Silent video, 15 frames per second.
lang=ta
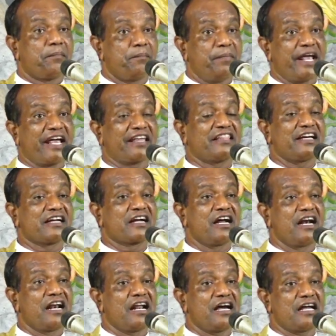பேதங்கள்
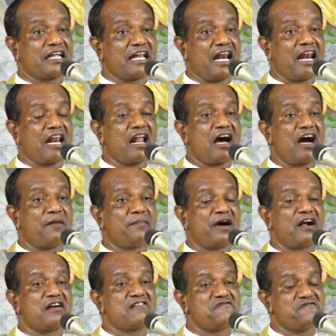இல்லாமல்
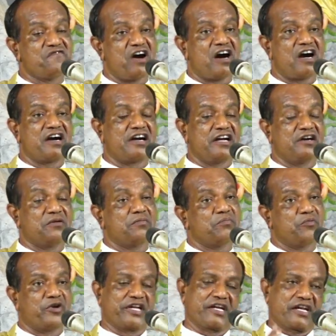வாழ
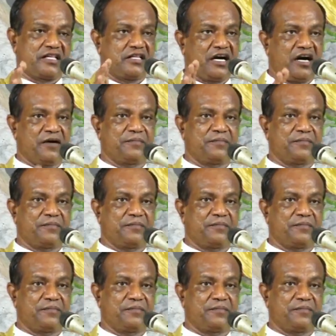முடிகிறதா